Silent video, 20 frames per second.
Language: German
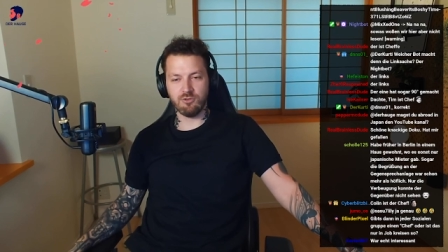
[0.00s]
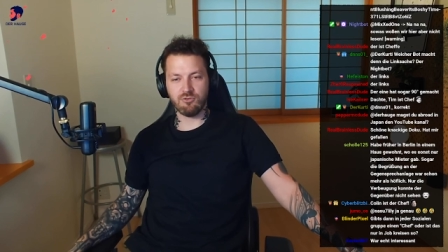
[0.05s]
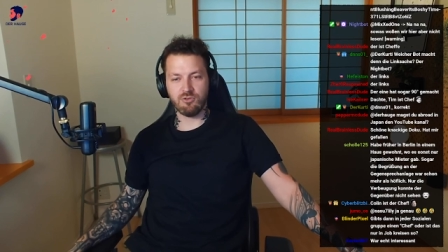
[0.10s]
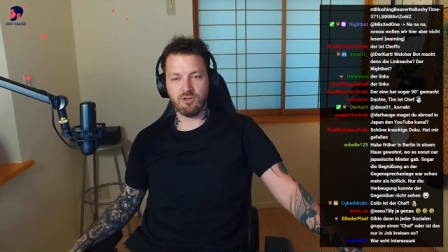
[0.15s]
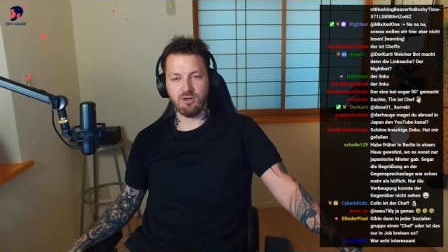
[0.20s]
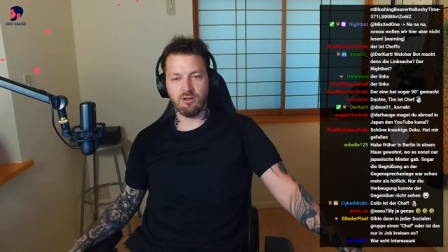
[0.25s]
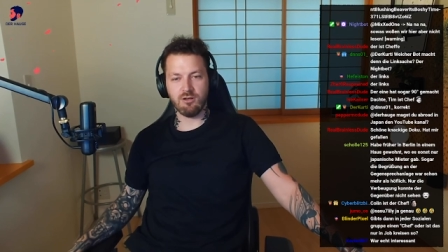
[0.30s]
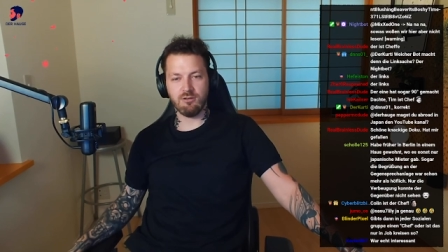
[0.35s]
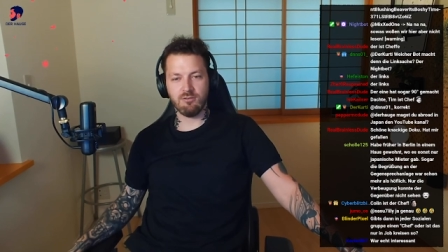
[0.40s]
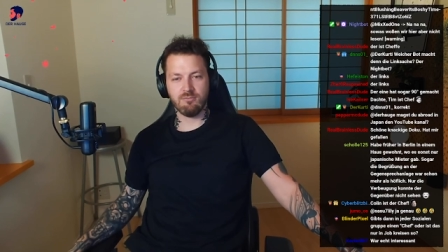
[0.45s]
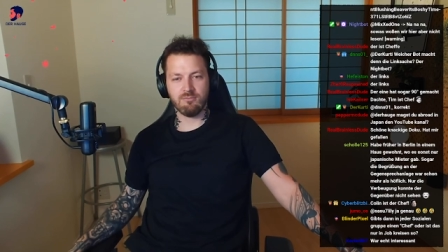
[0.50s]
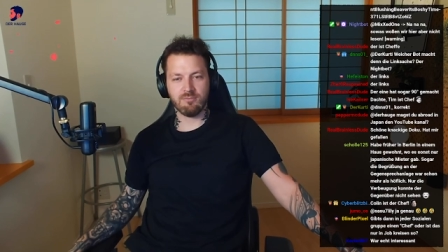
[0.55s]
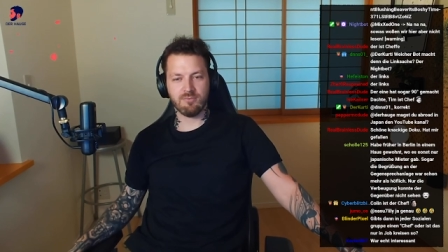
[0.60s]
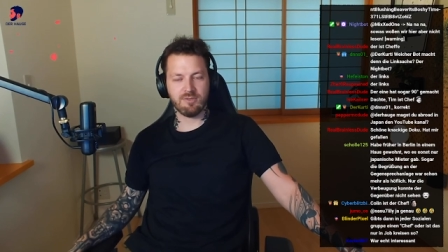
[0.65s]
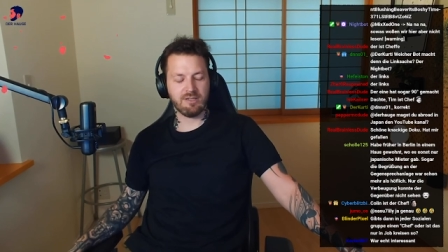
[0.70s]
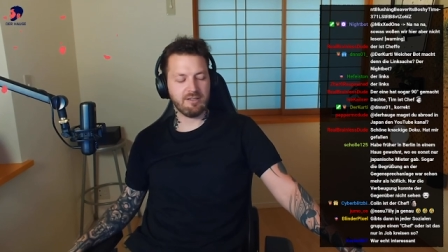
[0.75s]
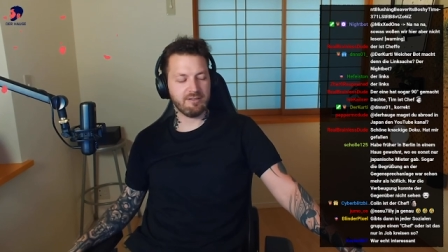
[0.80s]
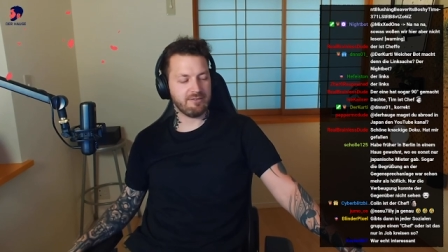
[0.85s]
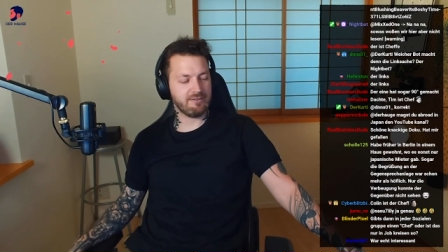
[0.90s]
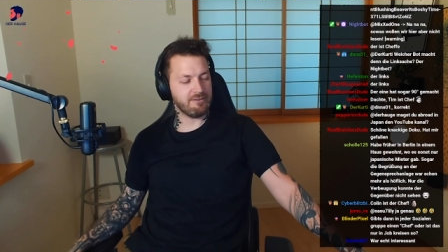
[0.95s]
Das ist ja,
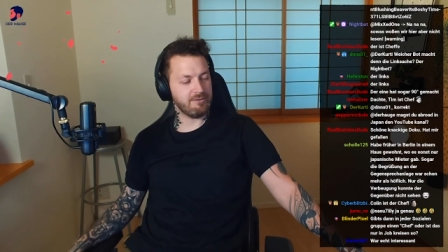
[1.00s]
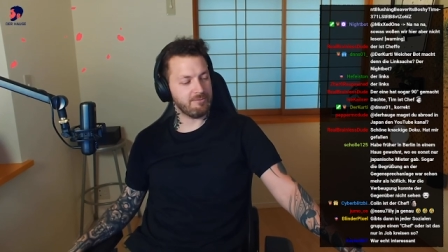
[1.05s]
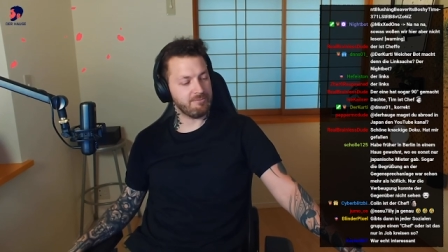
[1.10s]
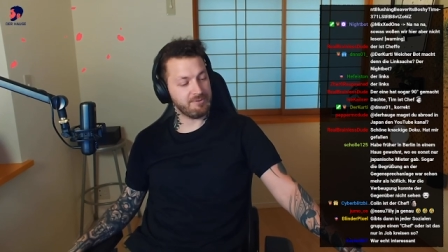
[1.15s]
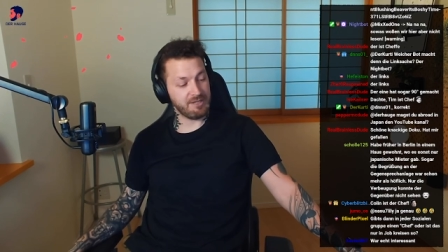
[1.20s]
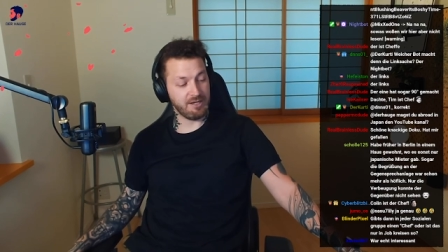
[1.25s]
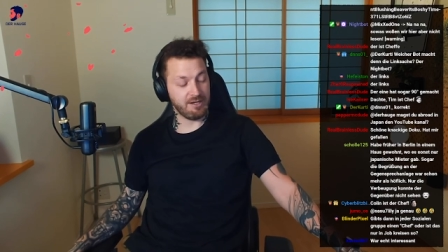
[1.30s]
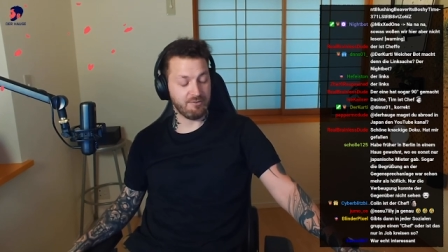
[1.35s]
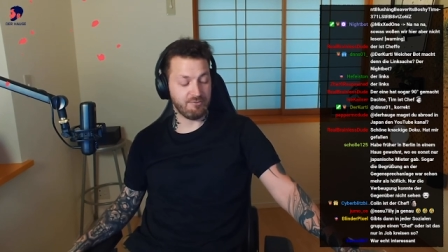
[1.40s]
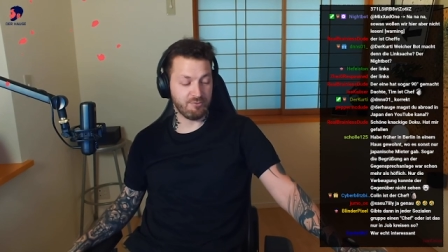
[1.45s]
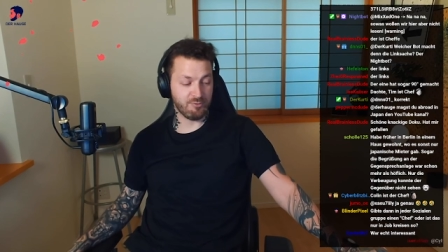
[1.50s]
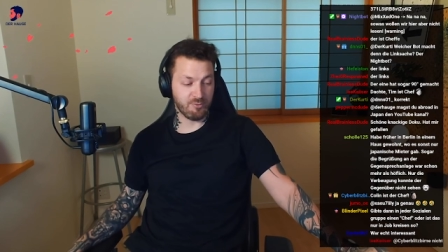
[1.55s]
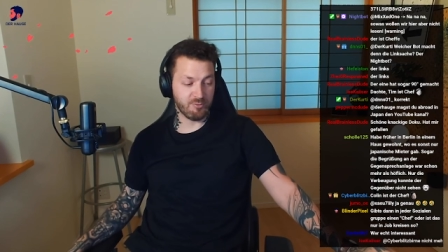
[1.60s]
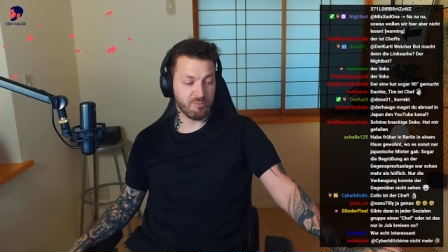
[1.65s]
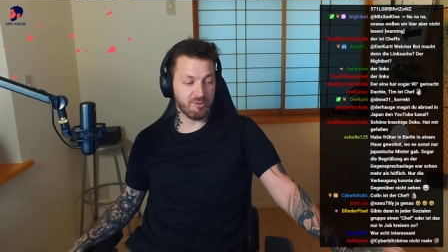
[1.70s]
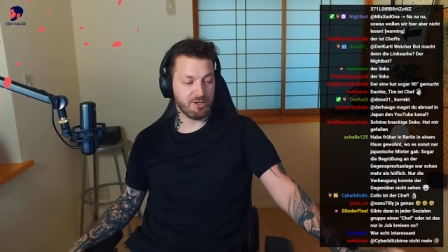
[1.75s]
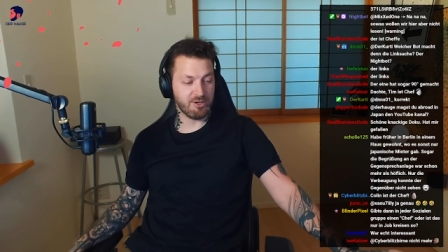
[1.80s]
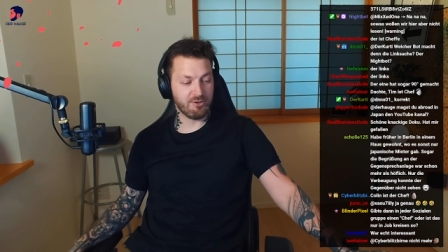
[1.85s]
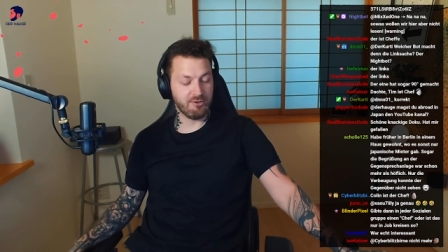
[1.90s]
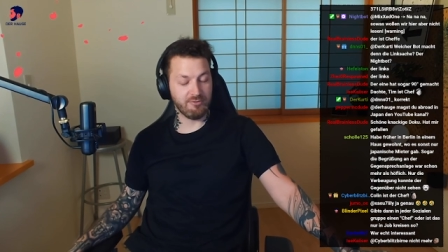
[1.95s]
das, ja,
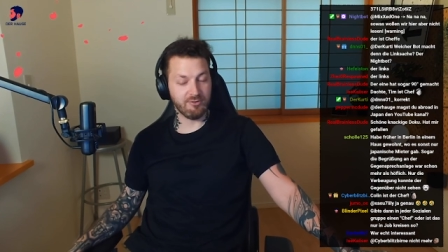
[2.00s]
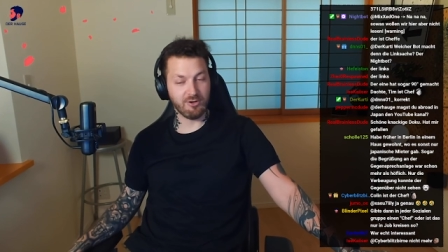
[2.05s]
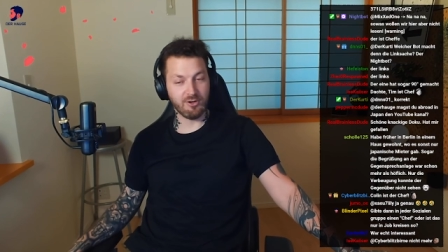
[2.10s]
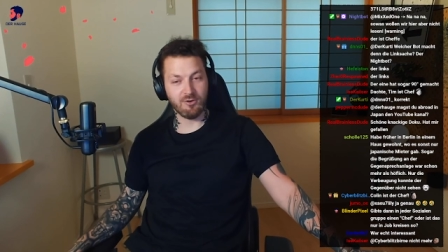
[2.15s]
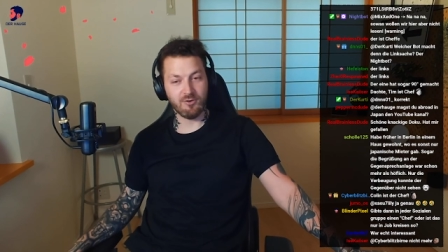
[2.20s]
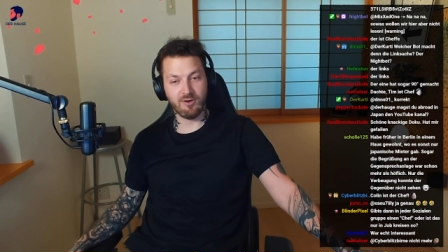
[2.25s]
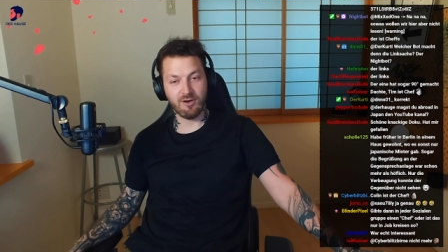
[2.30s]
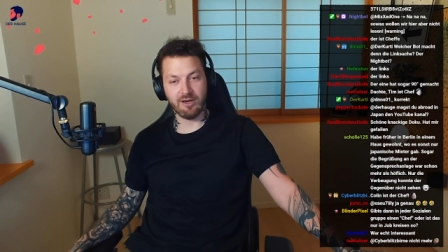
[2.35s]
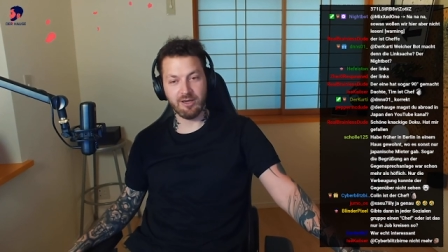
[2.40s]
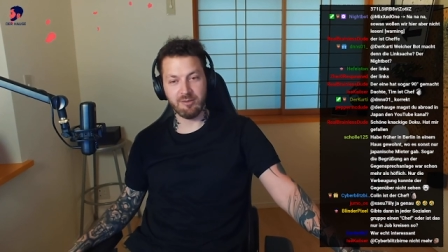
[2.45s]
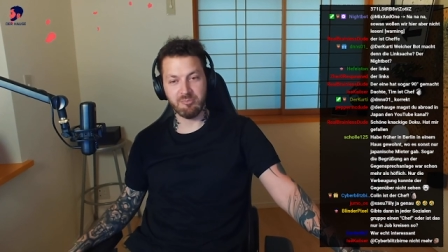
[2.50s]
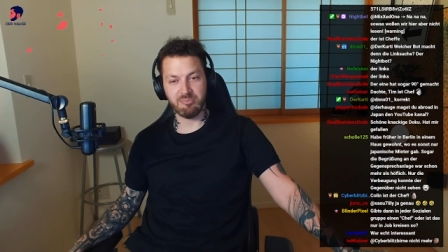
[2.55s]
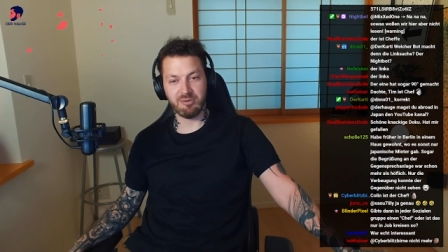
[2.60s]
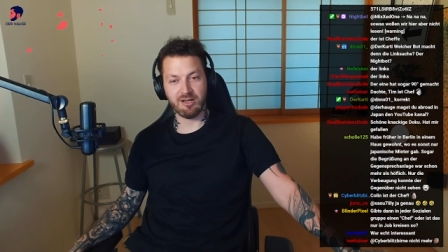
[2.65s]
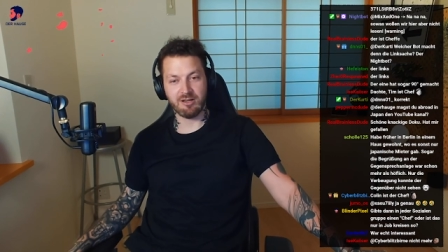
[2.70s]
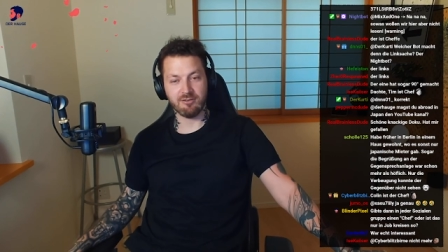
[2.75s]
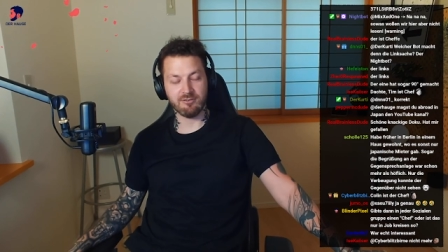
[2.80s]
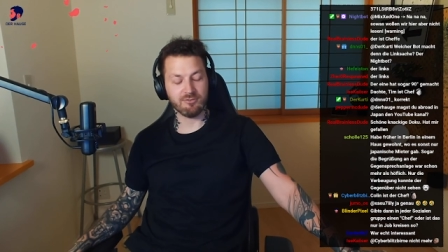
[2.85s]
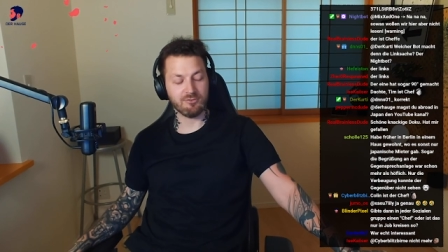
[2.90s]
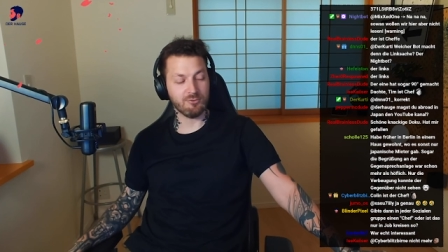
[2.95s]
Fußmatten können wir da auch noch
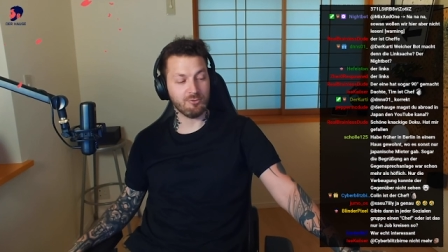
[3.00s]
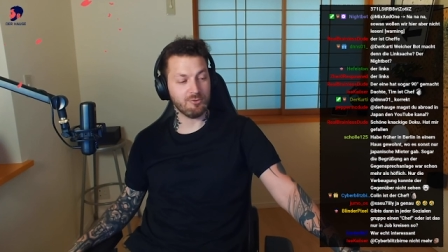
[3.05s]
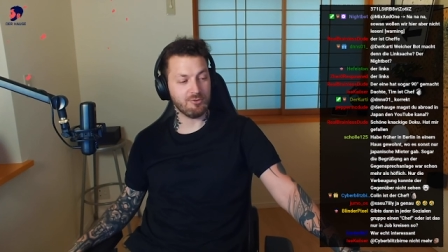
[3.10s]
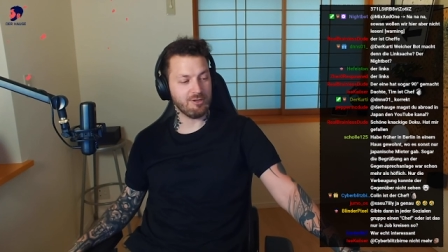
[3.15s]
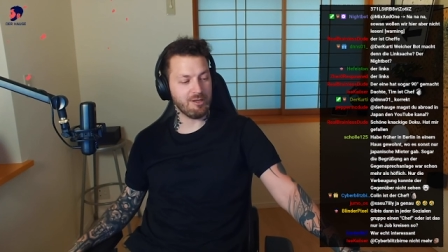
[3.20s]
reinpacken, so.